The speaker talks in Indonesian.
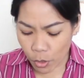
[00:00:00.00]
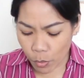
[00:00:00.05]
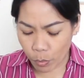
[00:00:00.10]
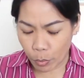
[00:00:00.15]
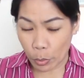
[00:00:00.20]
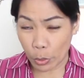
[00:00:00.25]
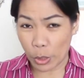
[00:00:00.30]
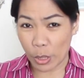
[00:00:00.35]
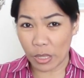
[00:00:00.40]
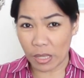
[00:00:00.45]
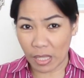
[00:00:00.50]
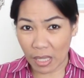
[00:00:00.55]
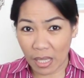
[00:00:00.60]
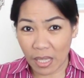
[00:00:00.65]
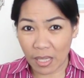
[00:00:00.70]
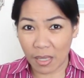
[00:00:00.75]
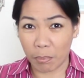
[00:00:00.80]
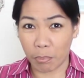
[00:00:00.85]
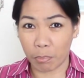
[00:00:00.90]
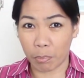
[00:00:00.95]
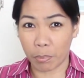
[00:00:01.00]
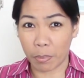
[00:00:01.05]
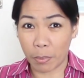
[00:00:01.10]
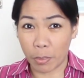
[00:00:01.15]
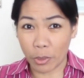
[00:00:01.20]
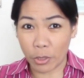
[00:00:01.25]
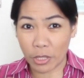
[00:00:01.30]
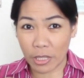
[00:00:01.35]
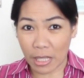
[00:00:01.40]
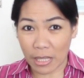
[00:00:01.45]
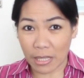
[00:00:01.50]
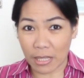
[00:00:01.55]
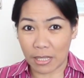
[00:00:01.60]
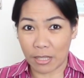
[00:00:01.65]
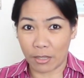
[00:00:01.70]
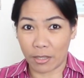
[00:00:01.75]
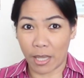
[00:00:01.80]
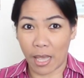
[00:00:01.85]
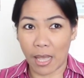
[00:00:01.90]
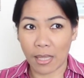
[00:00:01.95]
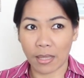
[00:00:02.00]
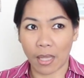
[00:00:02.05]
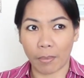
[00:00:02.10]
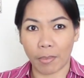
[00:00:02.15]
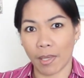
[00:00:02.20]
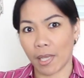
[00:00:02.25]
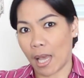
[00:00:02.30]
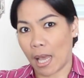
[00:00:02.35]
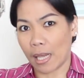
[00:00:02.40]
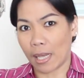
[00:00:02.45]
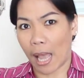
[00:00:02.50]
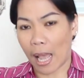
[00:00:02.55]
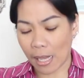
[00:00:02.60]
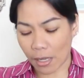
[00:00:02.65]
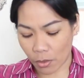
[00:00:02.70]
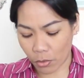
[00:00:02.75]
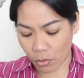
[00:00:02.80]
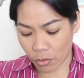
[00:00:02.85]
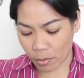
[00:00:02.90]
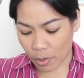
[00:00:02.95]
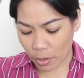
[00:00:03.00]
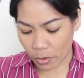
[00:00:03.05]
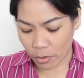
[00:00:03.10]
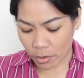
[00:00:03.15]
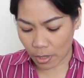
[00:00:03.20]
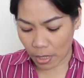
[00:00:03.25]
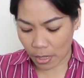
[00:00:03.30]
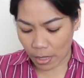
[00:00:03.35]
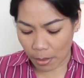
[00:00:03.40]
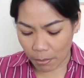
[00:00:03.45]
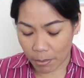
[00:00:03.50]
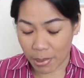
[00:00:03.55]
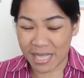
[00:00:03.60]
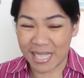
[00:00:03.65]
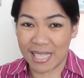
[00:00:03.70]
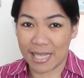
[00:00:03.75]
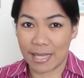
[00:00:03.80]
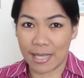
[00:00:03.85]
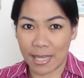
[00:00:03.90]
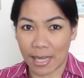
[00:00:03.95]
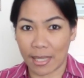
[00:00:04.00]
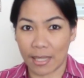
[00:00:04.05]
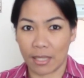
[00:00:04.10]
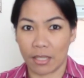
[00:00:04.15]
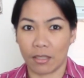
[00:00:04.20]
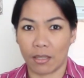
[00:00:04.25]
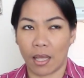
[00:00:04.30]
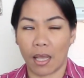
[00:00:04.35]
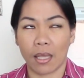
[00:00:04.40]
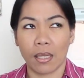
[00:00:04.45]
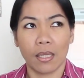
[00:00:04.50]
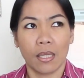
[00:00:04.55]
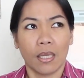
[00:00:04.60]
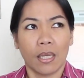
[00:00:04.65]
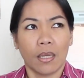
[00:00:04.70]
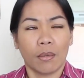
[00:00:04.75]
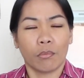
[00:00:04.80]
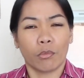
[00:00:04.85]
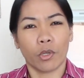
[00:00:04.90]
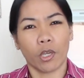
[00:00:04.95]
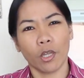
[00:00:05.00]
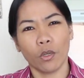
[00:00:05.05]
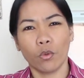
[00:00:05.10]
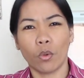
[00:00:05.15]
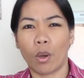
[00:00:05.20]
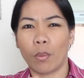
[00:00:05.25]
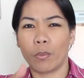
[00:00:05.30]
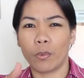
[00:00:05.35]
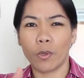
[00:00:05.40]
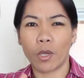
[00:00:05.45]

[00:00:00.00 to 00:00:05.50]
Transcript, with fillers: harus putih pucat gitu ya tapi nggak kaku maksudnya dia berjejak gitulah mungkin 20